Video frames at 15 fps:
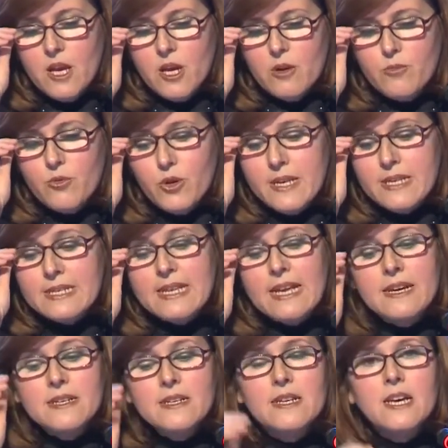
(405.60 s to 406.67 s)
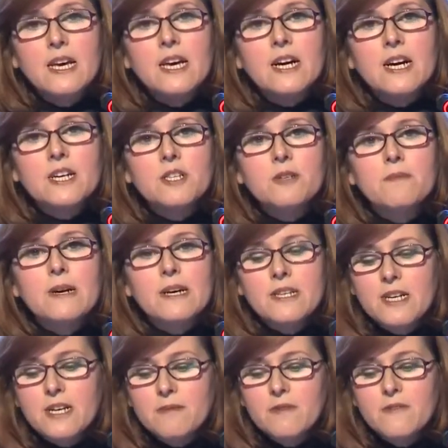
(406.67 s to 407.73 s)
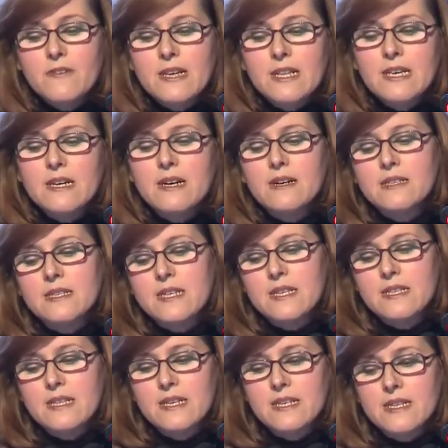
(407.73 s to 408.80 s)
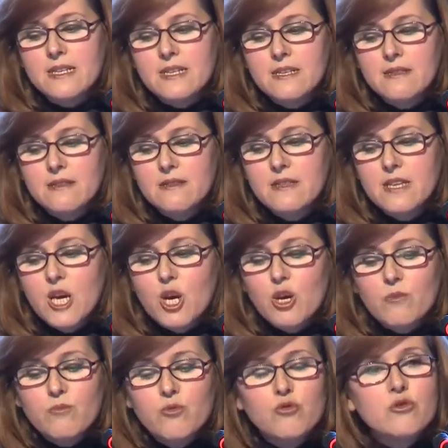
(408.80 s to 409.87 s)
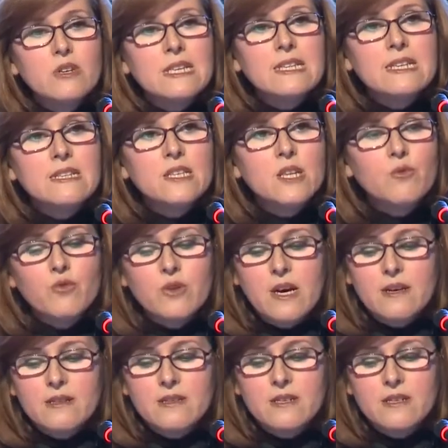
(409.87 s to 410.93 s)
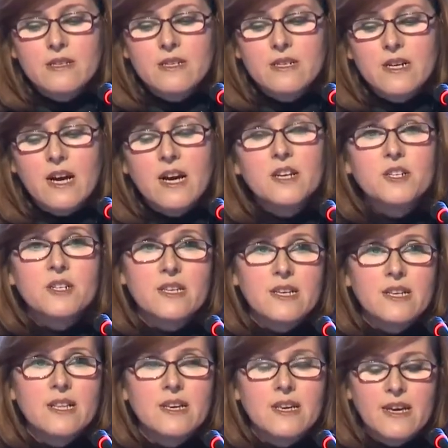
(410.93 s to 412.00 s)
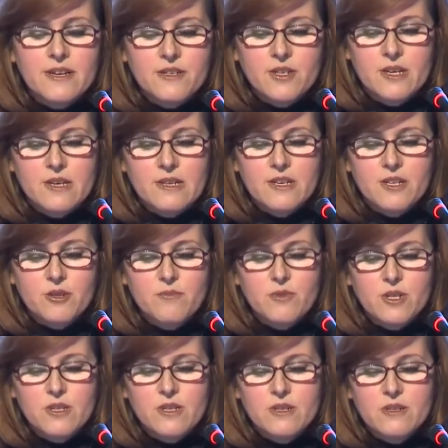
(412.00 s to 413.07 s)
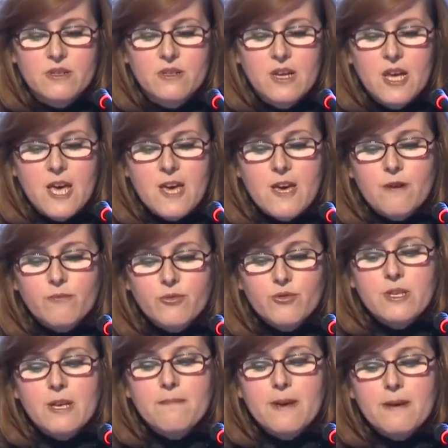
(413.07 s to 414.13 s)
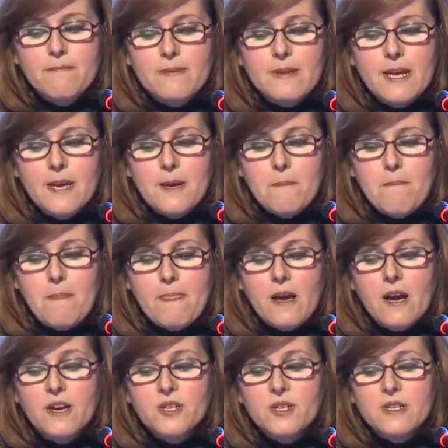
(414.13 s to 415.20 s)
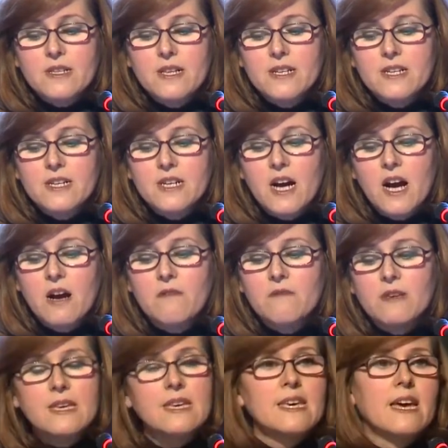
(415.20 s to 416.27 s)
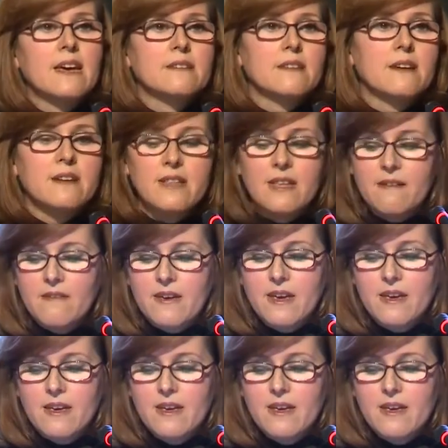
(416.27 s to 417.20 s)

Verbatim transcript: Bu eser Hacı bayram Veli Hazretlerinin müridinde uyandırdığı aşk ile gerçekleşmiştir. Bu sebeple aşkları kav iken aleve,